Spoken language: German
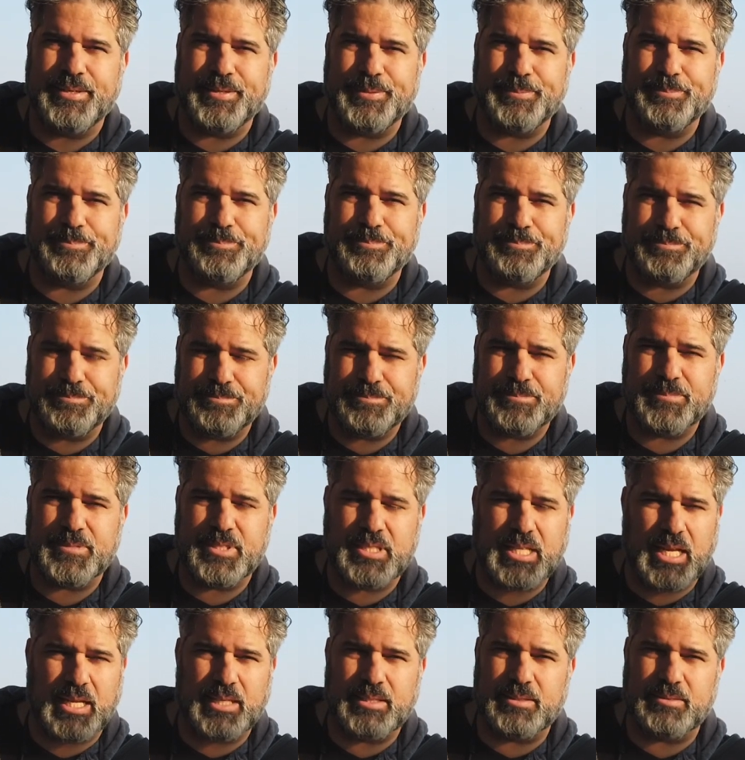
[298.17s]
ähm,
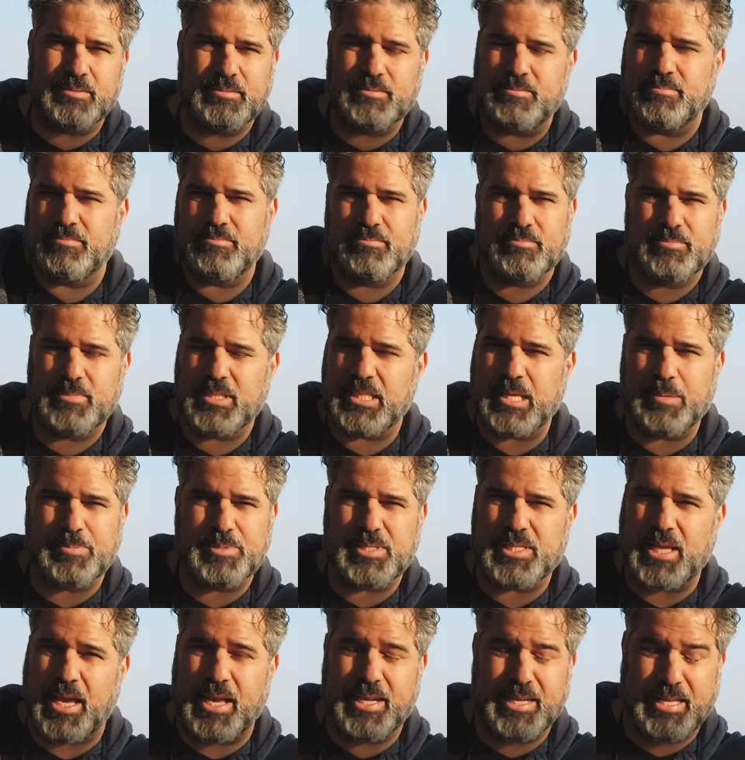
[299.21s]
dann
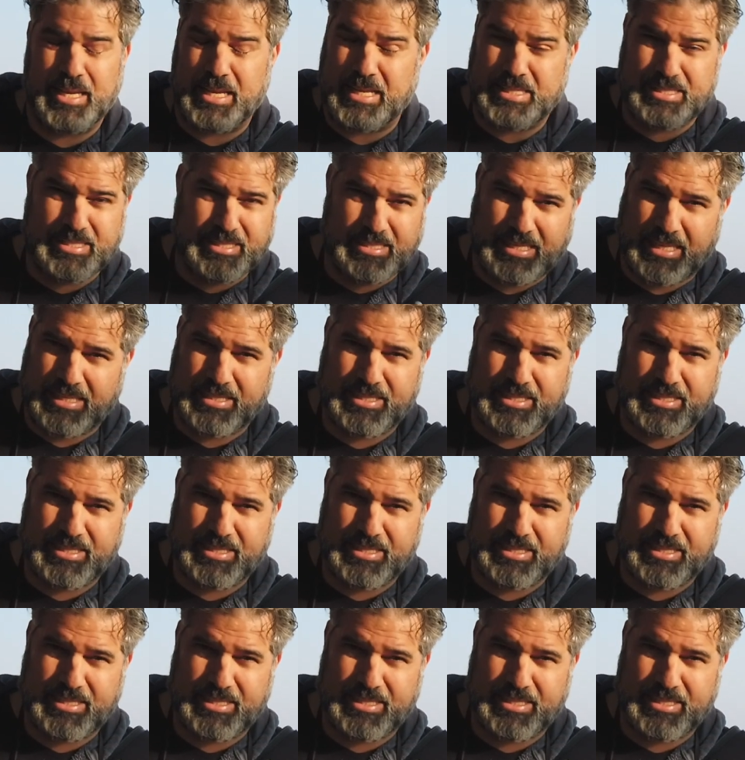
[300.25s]
gibt es eine ganz,